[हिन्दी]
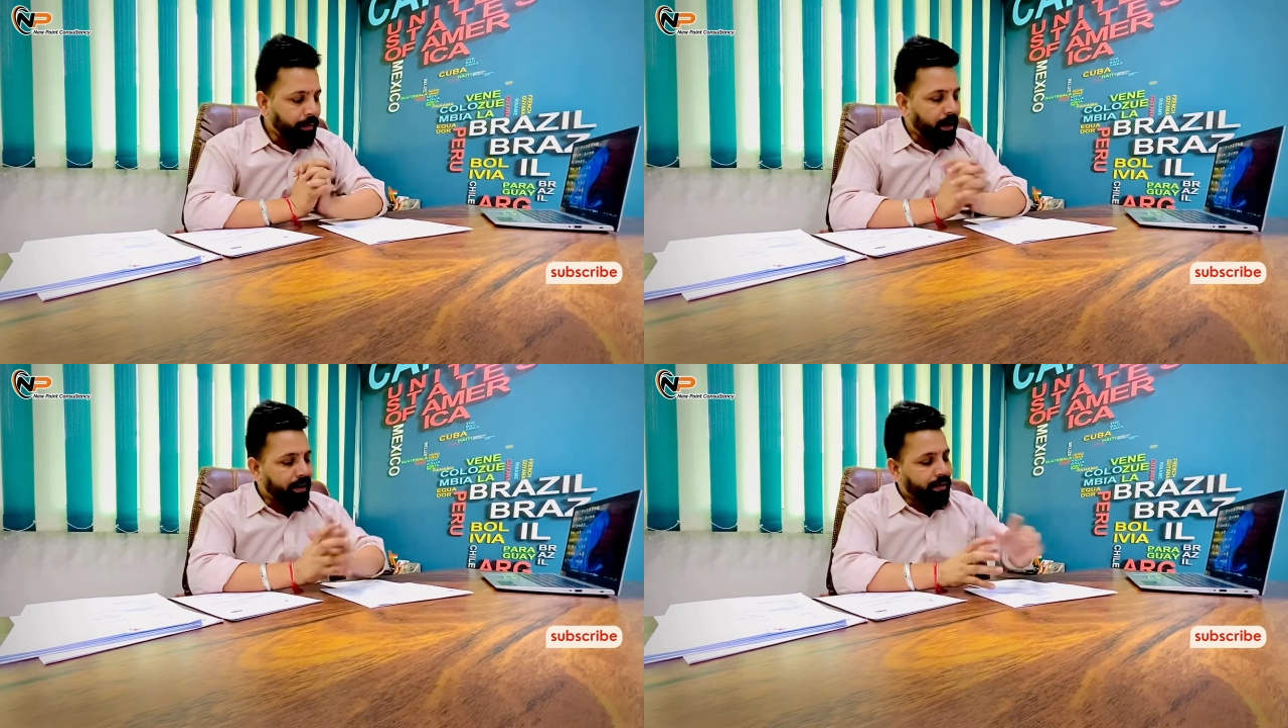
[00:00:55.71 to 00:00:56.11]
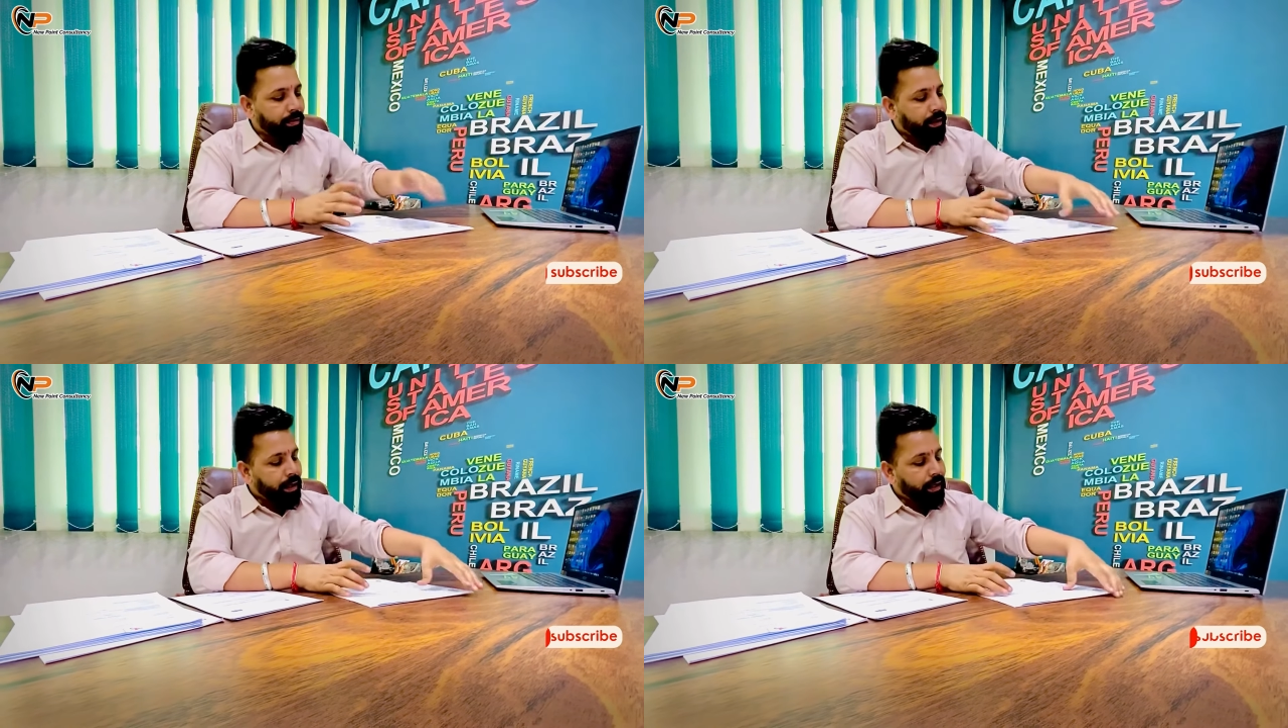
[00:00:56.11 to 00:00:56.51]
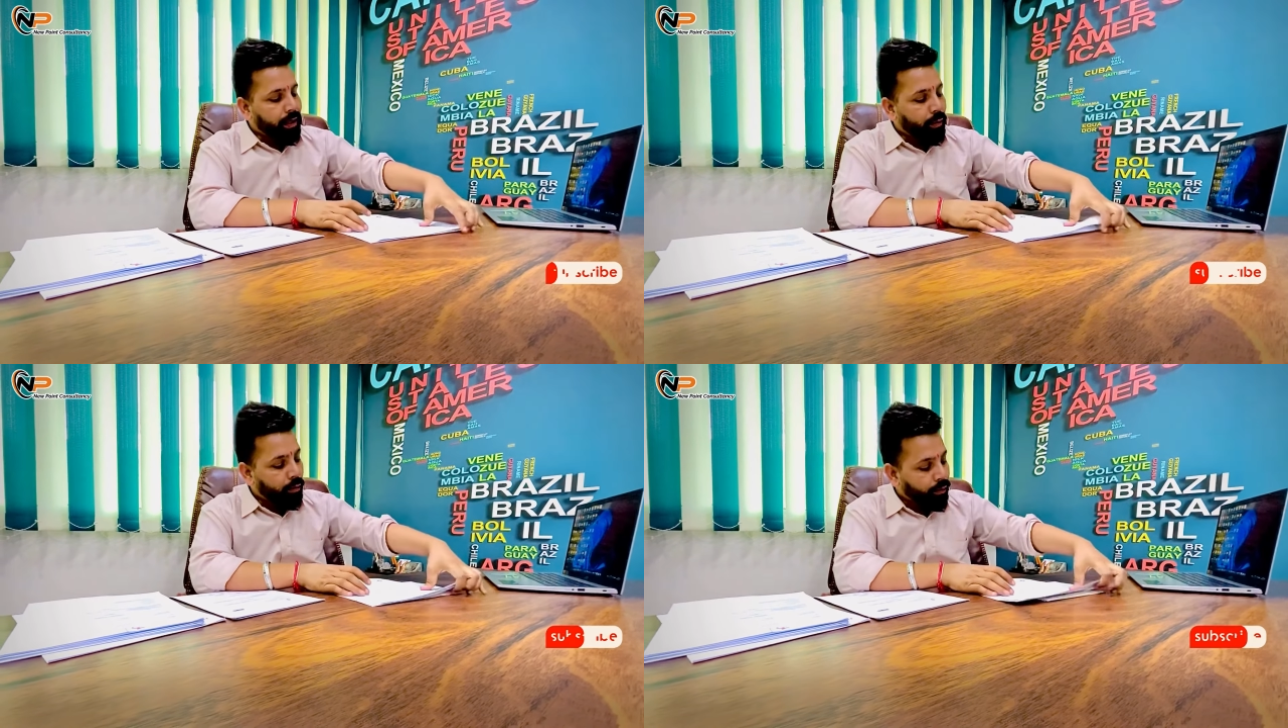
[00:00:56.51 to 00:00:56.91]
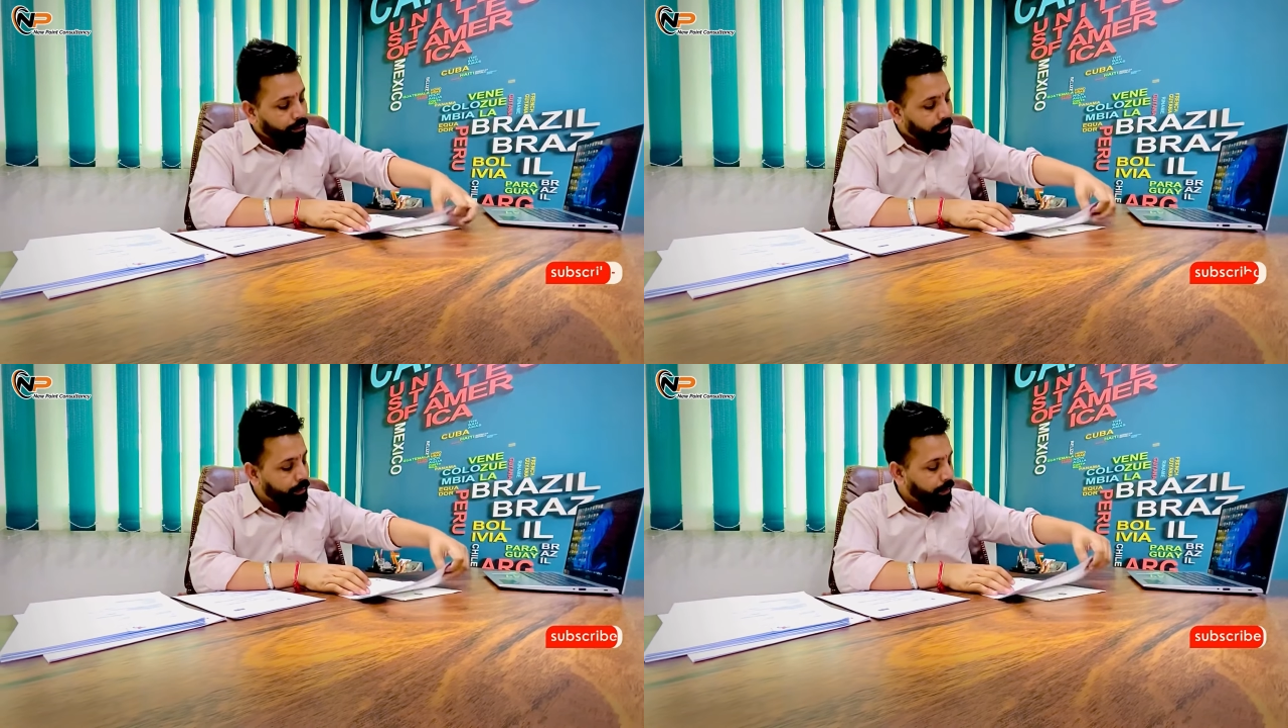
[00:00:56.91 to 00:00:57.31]
फाइल सबमिट करने के लिए और
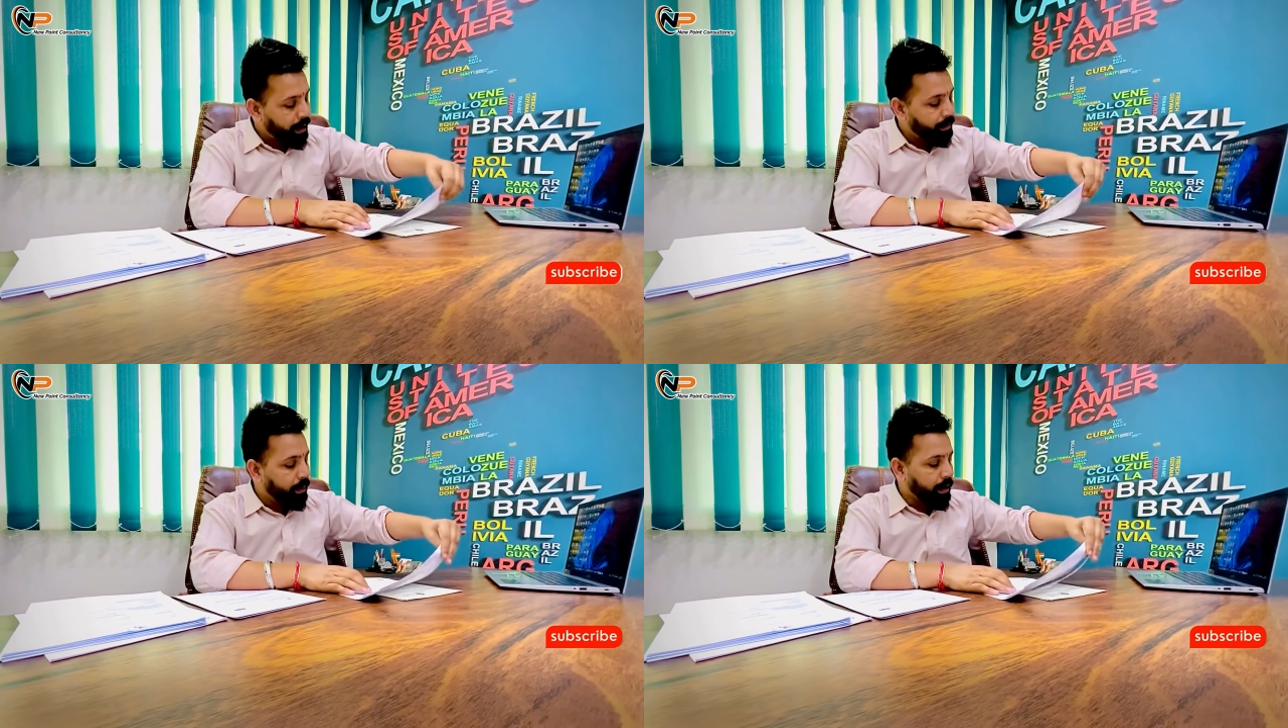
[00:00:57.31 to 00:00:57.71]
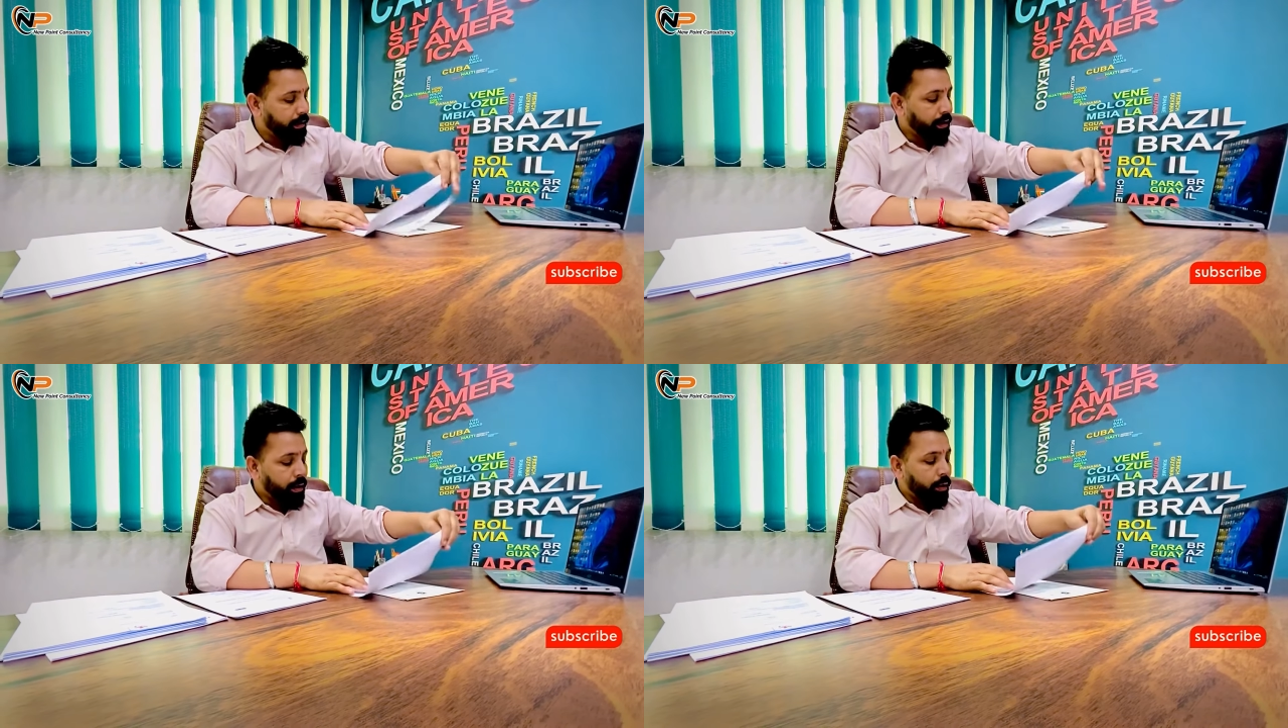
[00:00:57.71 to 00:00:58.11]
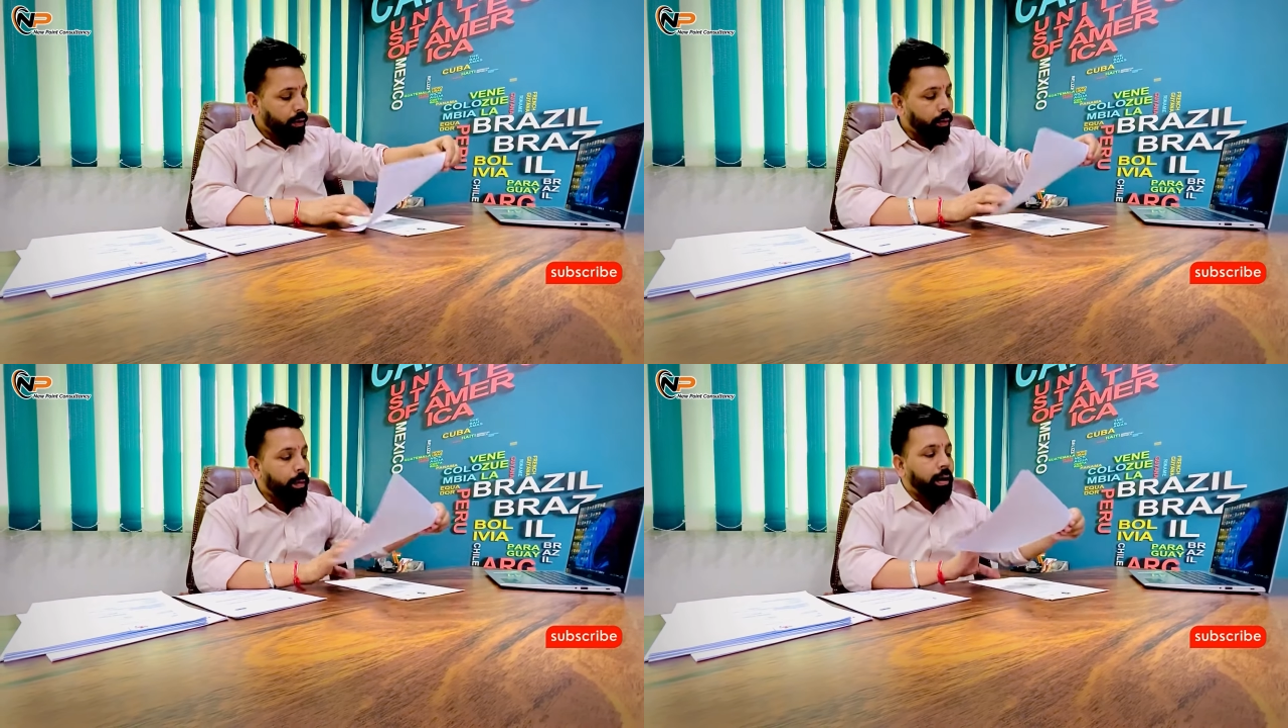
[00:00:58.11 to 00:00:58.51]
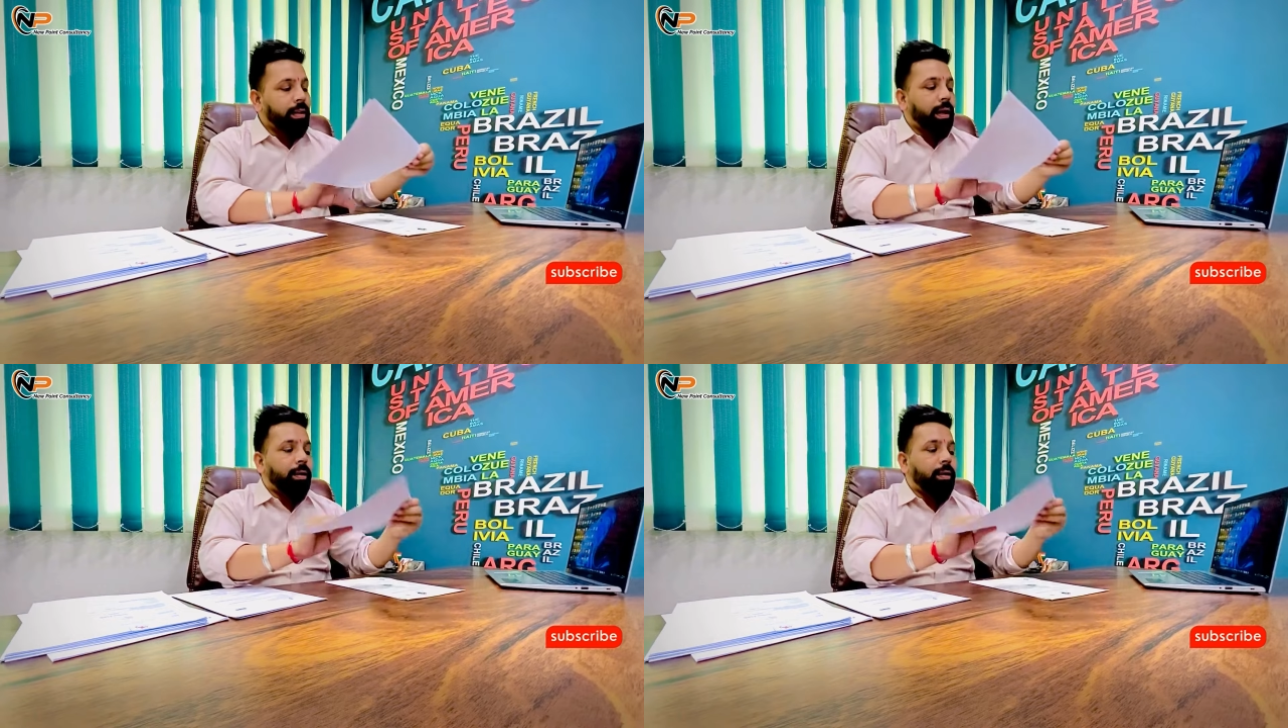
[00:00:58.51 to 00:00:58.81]
सबसे बड़ी बात रोमानिया